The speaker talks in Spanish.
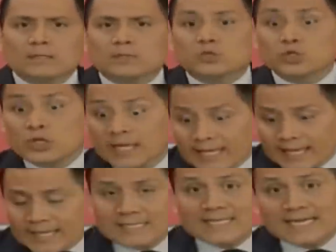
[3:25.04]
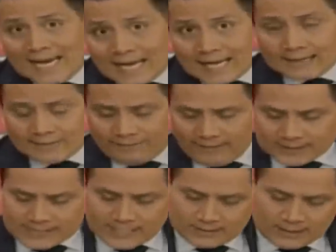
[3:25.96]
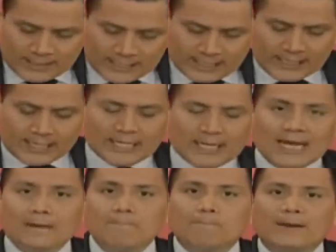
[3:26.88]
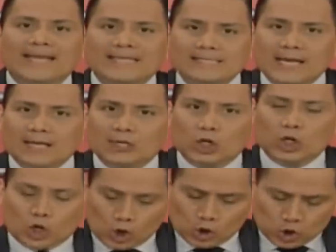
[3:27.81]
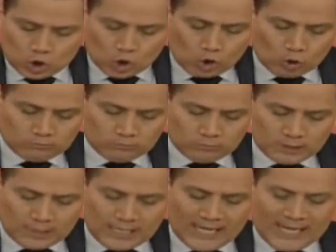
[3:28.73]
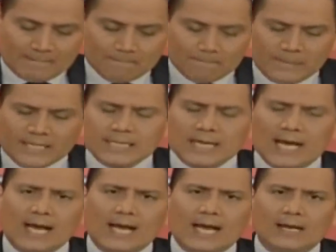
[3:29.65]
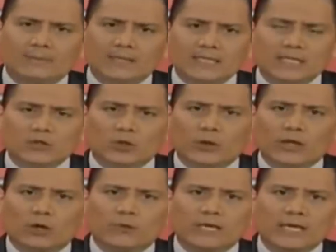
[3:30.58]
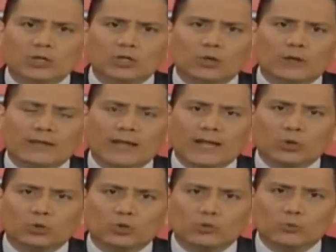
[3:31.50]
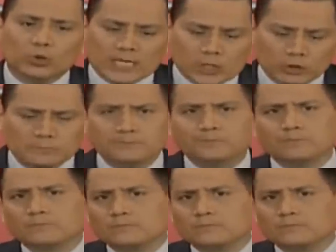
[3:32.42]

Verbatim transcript: Sucede que dice que la carta es falsa y que la empresa Cóndor le envía al ministro de Gobierno, don Arturo Murillo,